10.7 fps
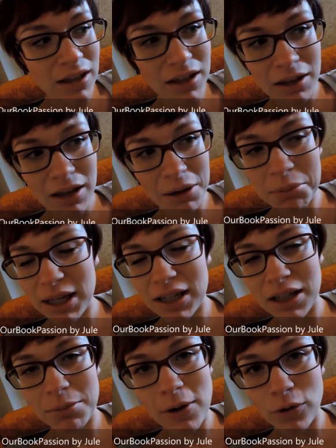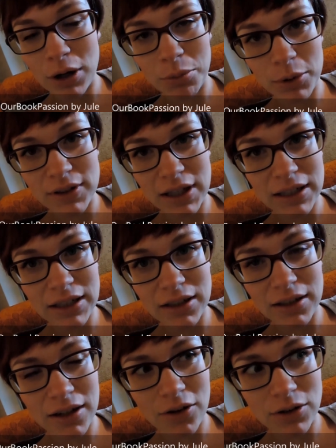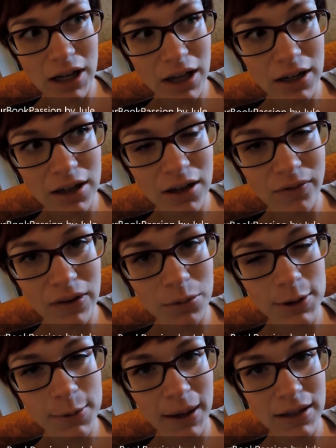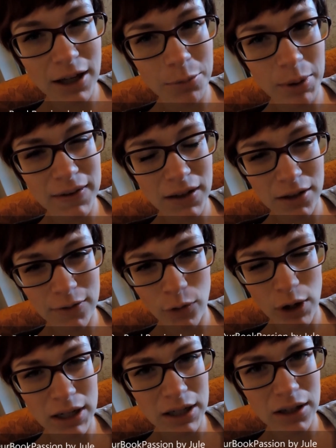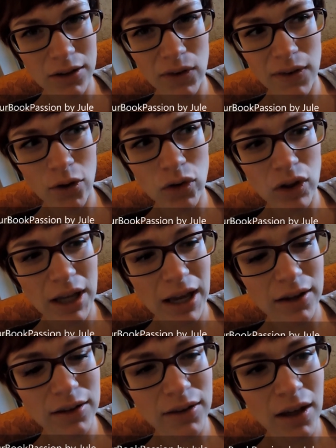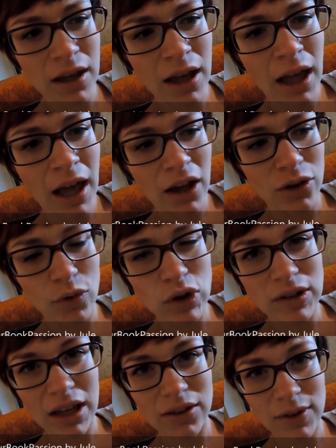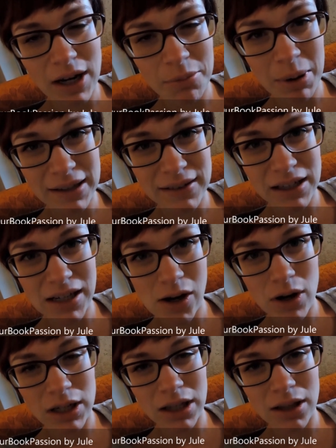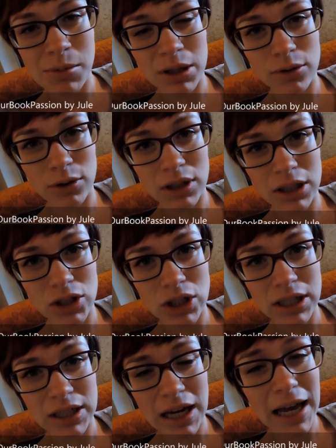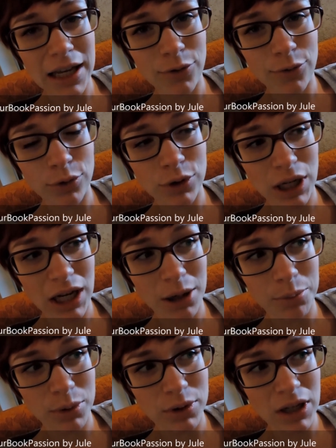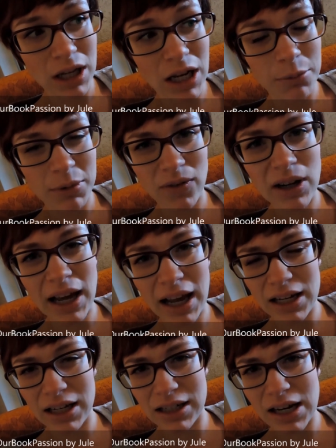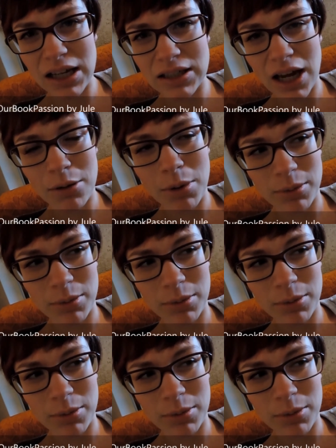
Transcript: Ich kann mich nicht mehr hundertprozentig genau daran erinnern, was im zweiten Teil passiert ist, vor allen Dingen nicht, wie es ausgegangen ist. Also wird es erst wieder ein paar Seiten dauern, ehe ich mich so in die Geschichte reingefunden habe und mich wieder reingedacht habe.